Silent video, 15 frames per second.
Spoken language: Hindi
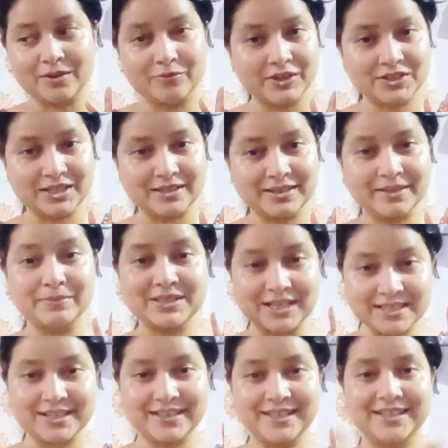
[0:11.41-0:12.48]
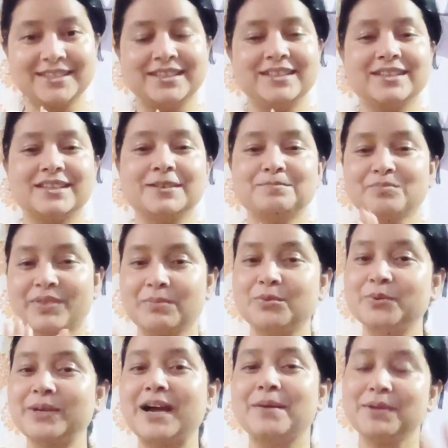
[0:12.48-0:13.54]
फेशियल के मसाज करने के तरीके के
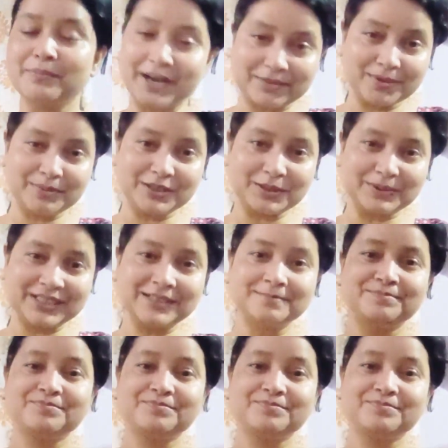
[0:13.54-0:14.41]
पूरा अभी बाद में बताऊंगी